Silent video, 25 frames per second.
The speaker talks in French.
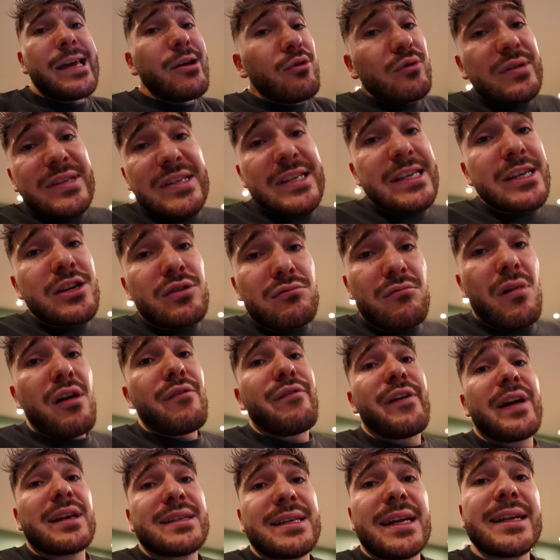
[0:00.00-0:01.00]
Et aussi on va
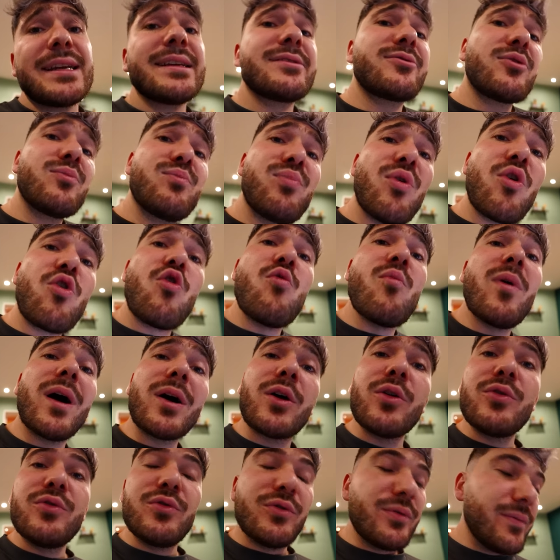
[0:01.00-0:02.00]
faire celles qui sont beaucoup moins
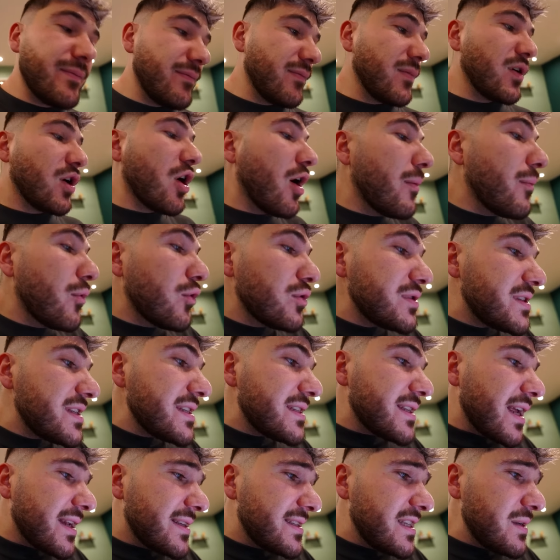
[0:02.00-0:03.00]
connues. Comme aussi
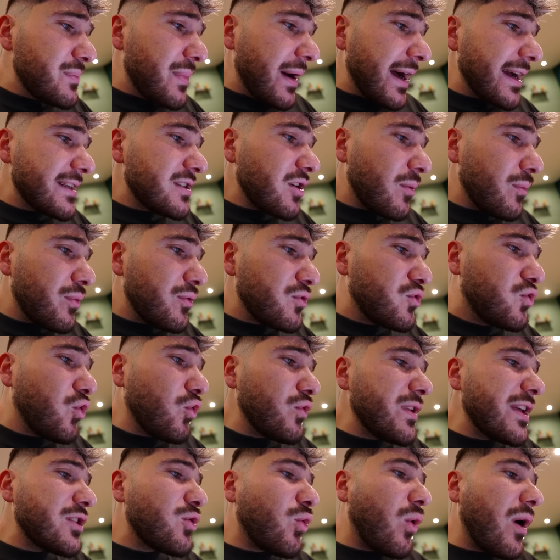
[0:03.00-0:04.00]
celle-ci par exemple,
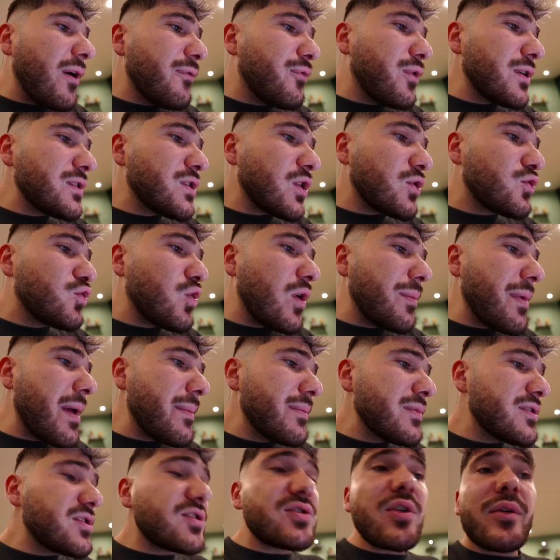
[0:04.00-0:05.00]
tourner trois fois sur
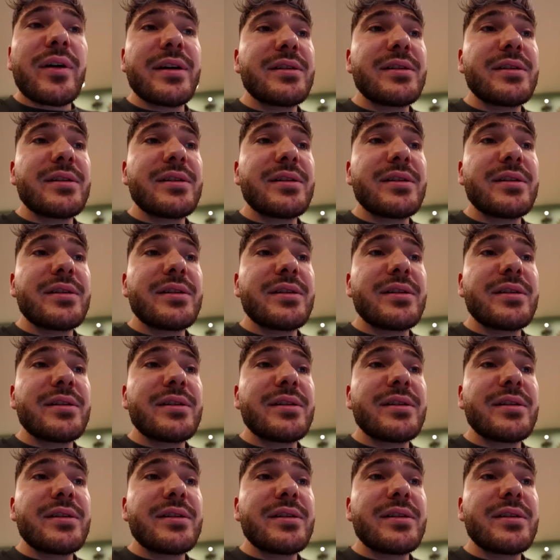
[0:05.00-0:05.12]
soi-même sans